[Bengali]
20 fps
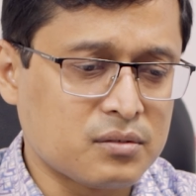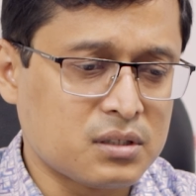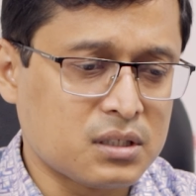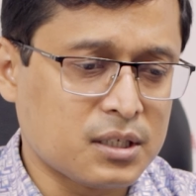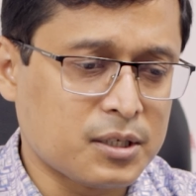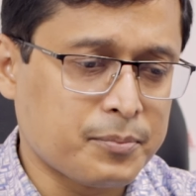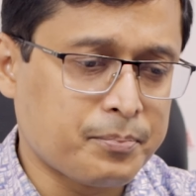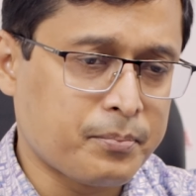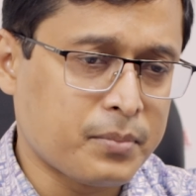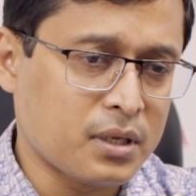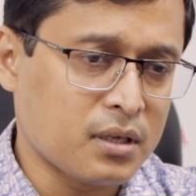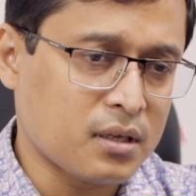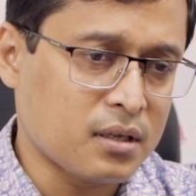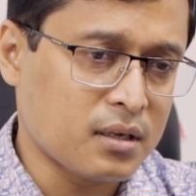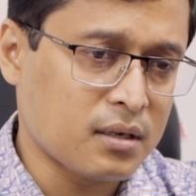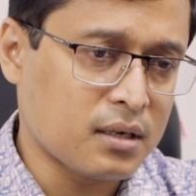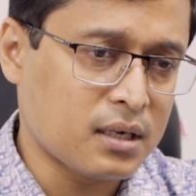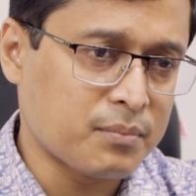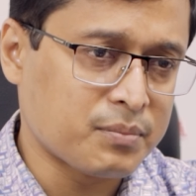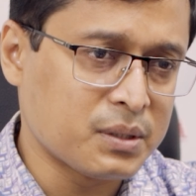যে
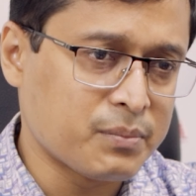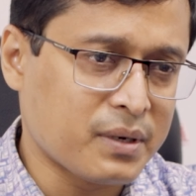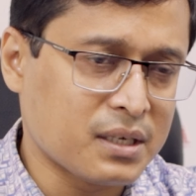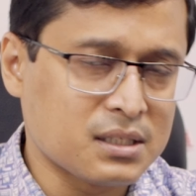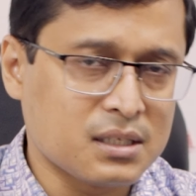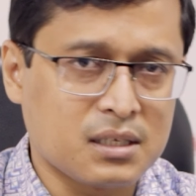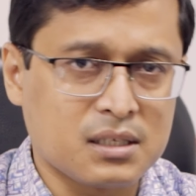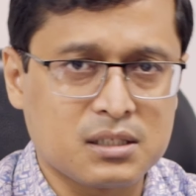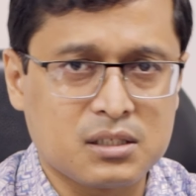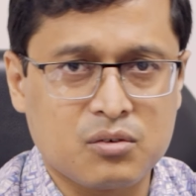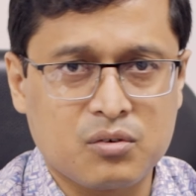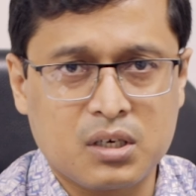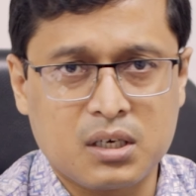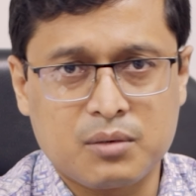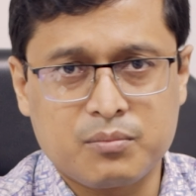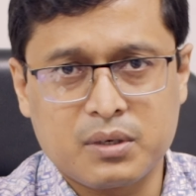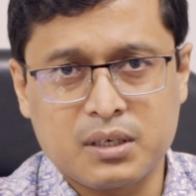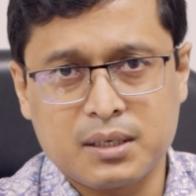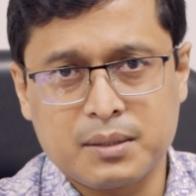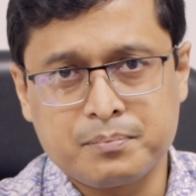আপনি বাজারে যাওয়া
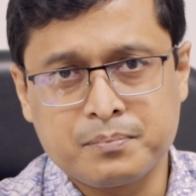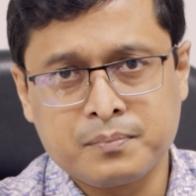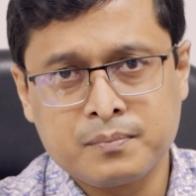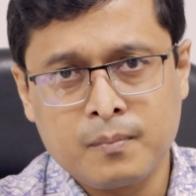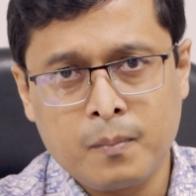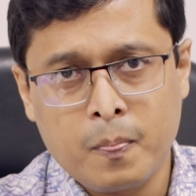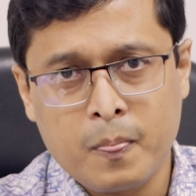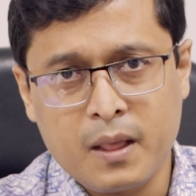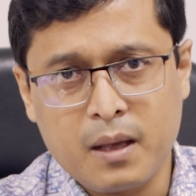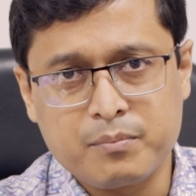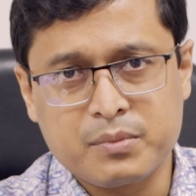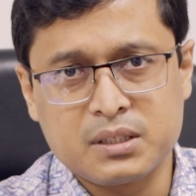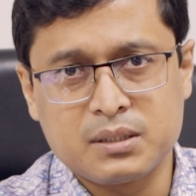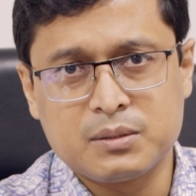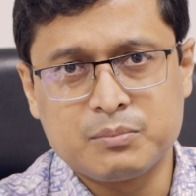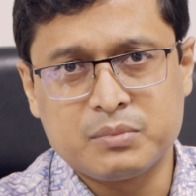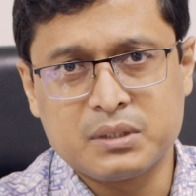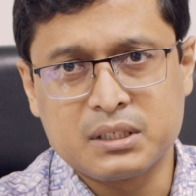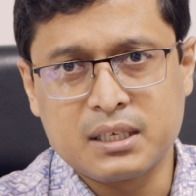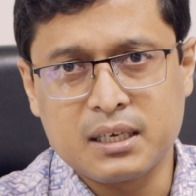বা আপনি
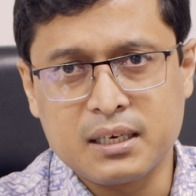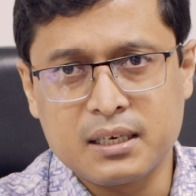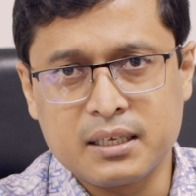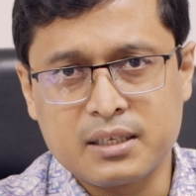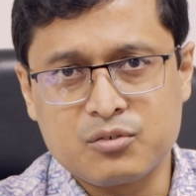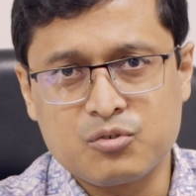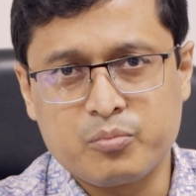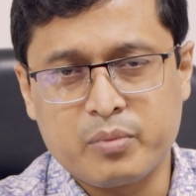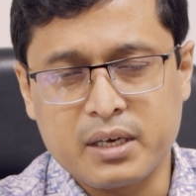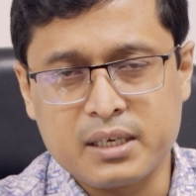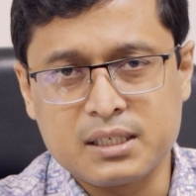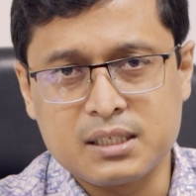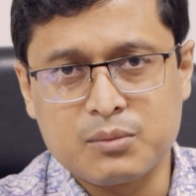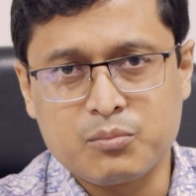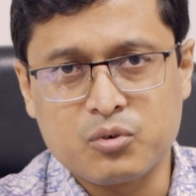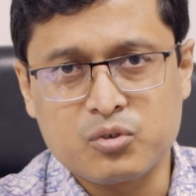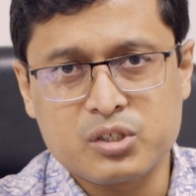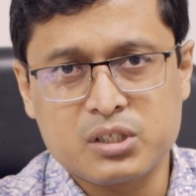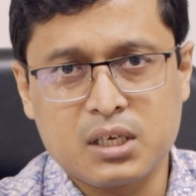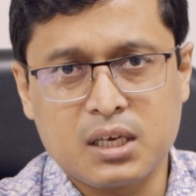বিকেলে একটু বাহিরে
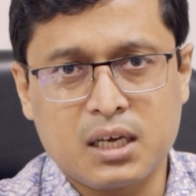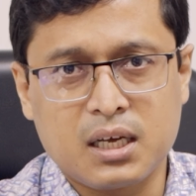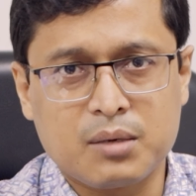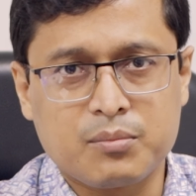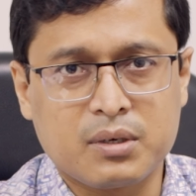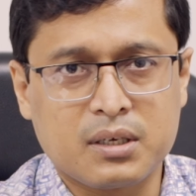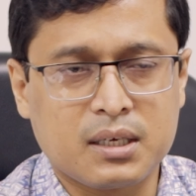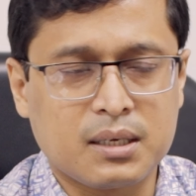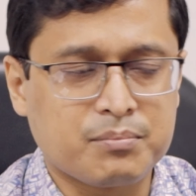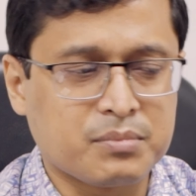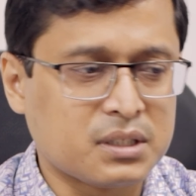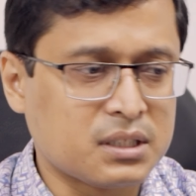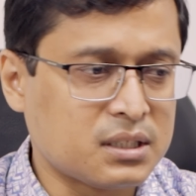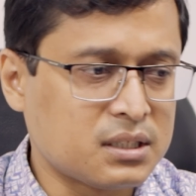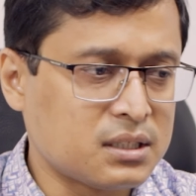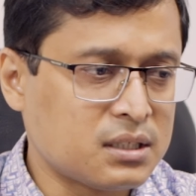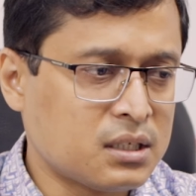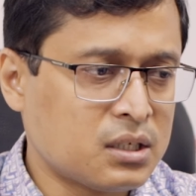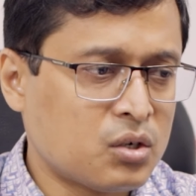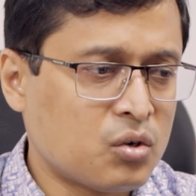বসা বা আপনি
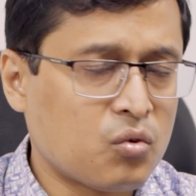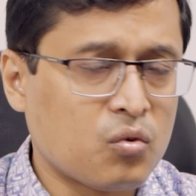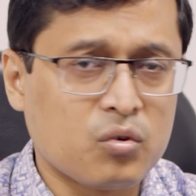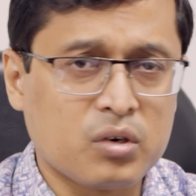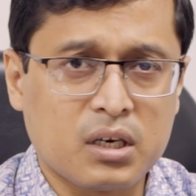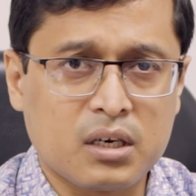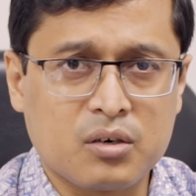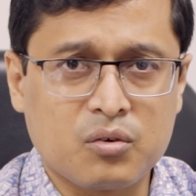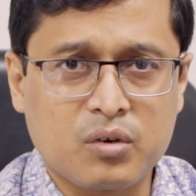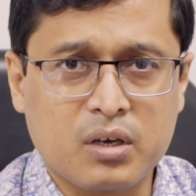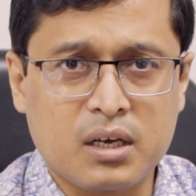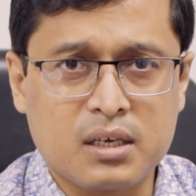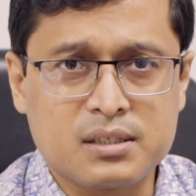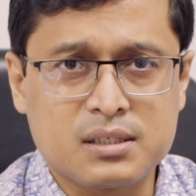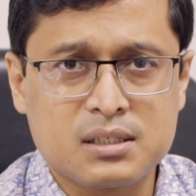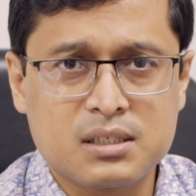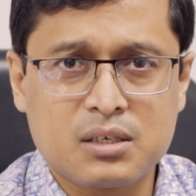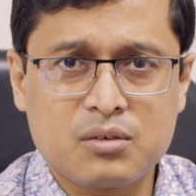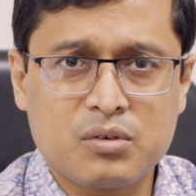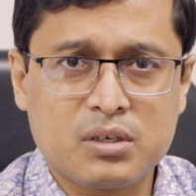অন্যান্য কাজ
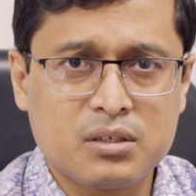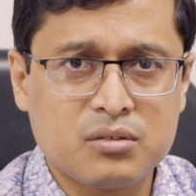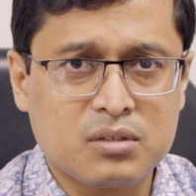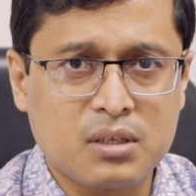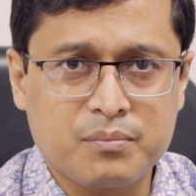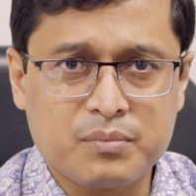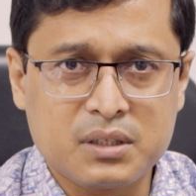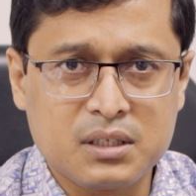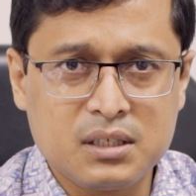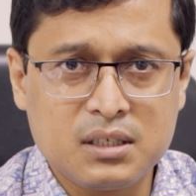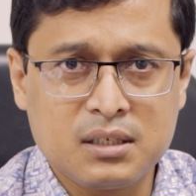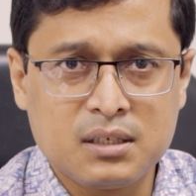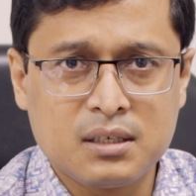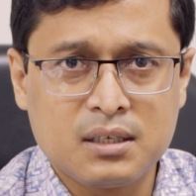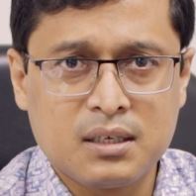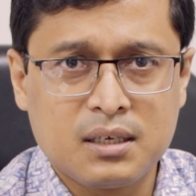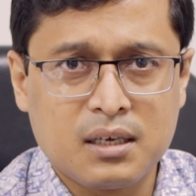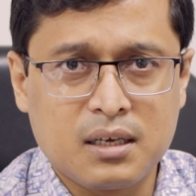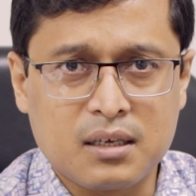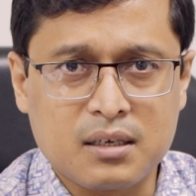সেগুলো কিন্তু আপনি
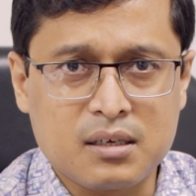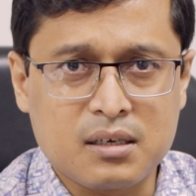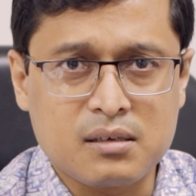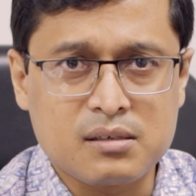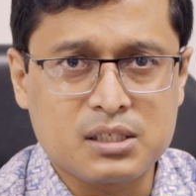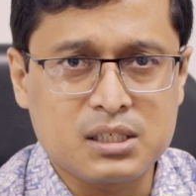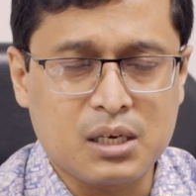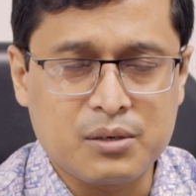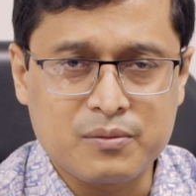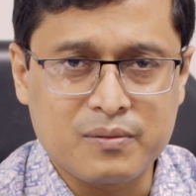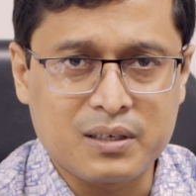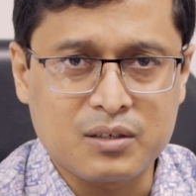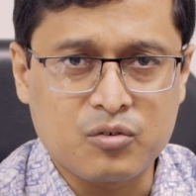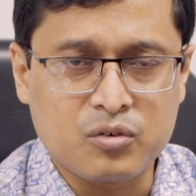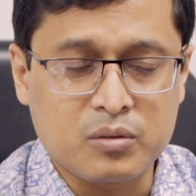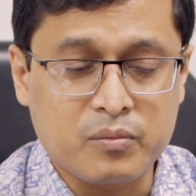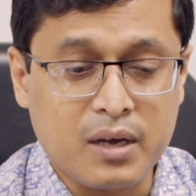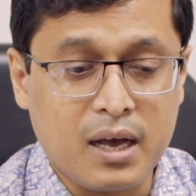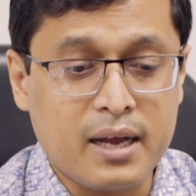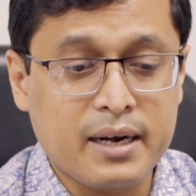স্বাভাবিক
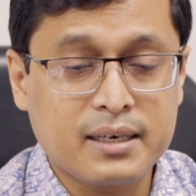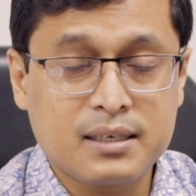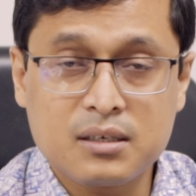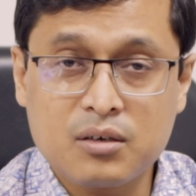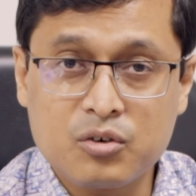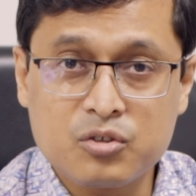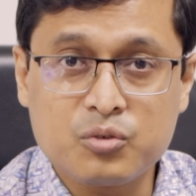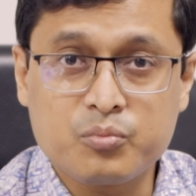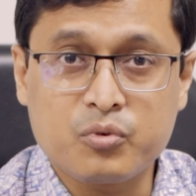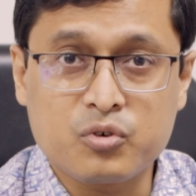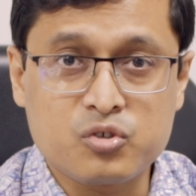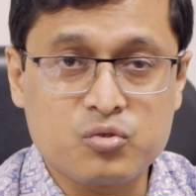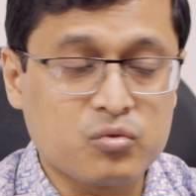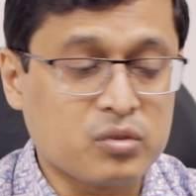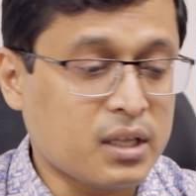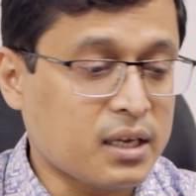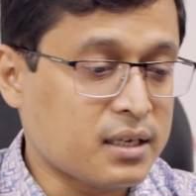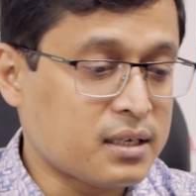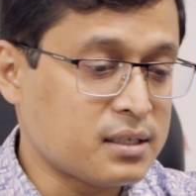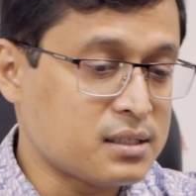করতে পারেন আরেকটা হয়তো প্রশ্ন
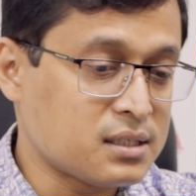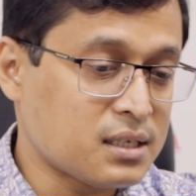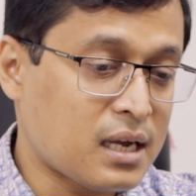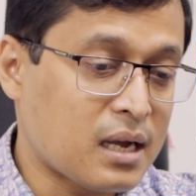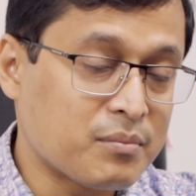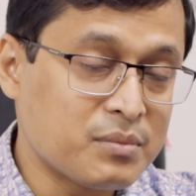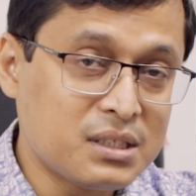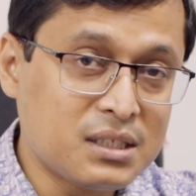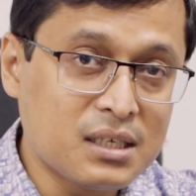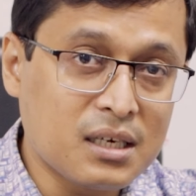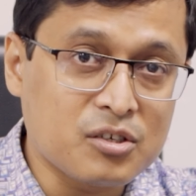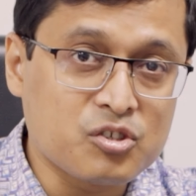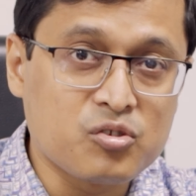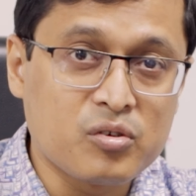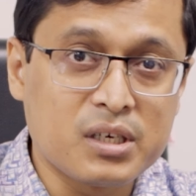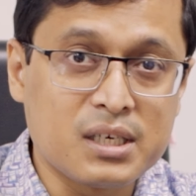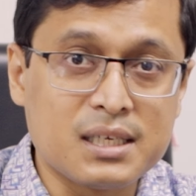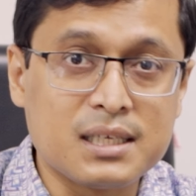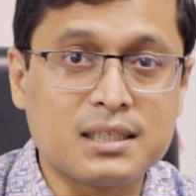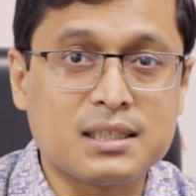থাকে যে আমি কি
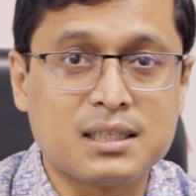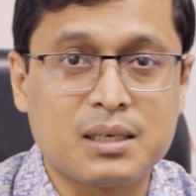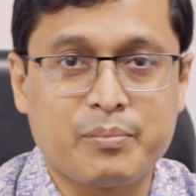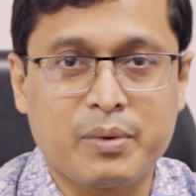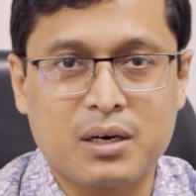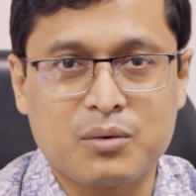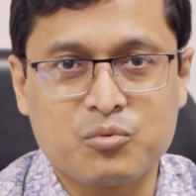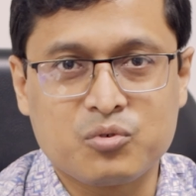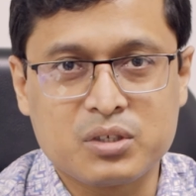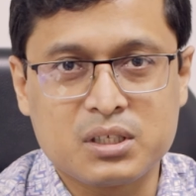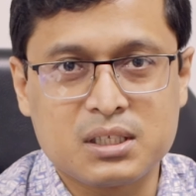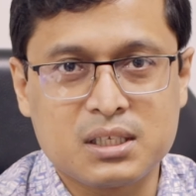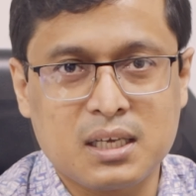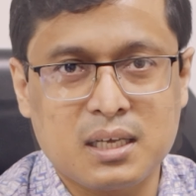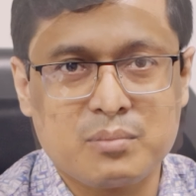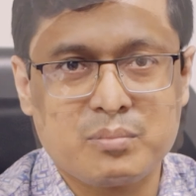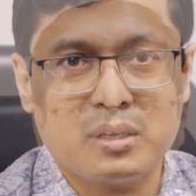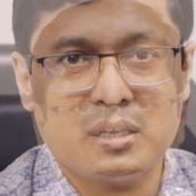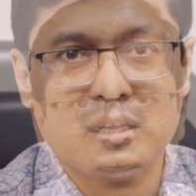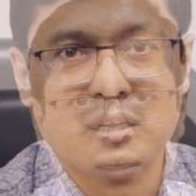আসলে লিখতে পারবো কি
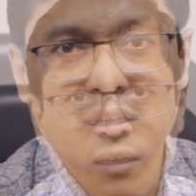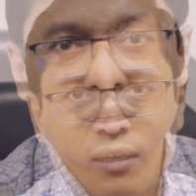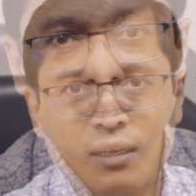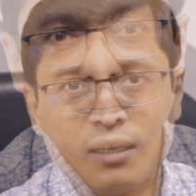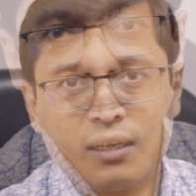না বা